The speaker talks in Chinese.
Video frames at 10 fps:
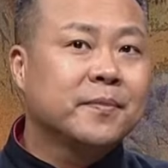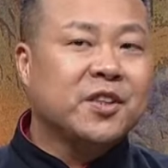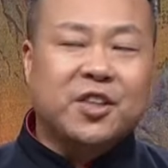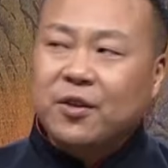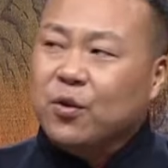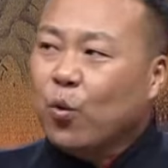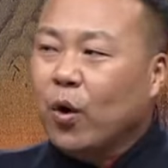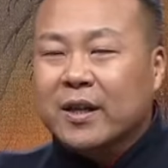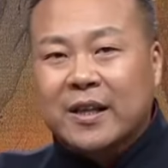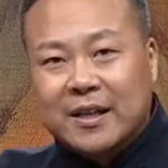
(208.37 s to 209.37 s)
秦
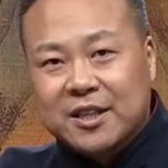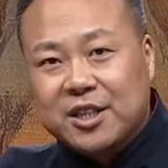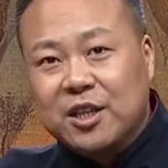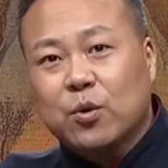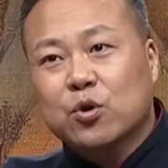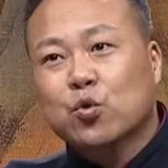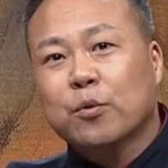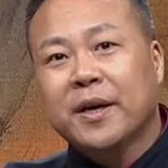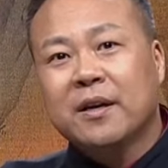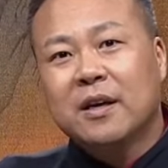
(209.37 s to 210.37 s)
国等着齐国
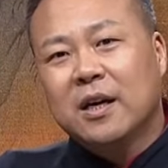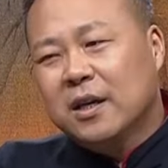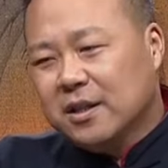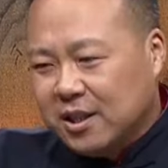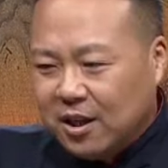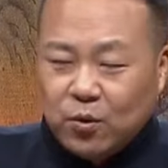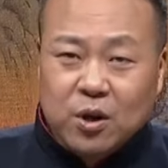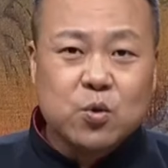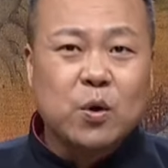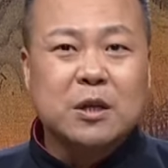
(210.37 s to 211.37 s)
出兵，齐
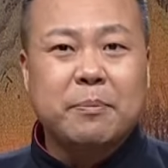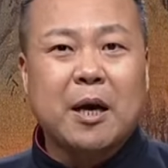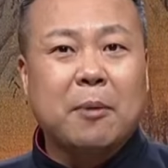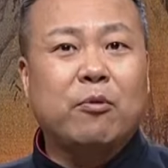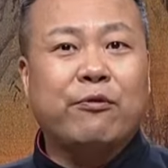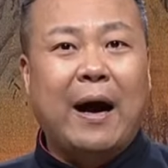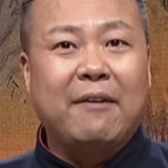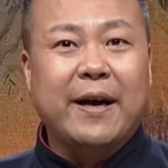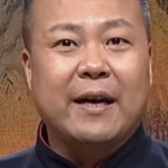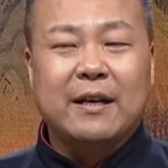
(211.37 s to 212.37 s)
国说什么也不
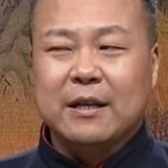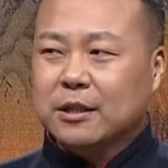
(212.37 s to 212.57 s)
乏味。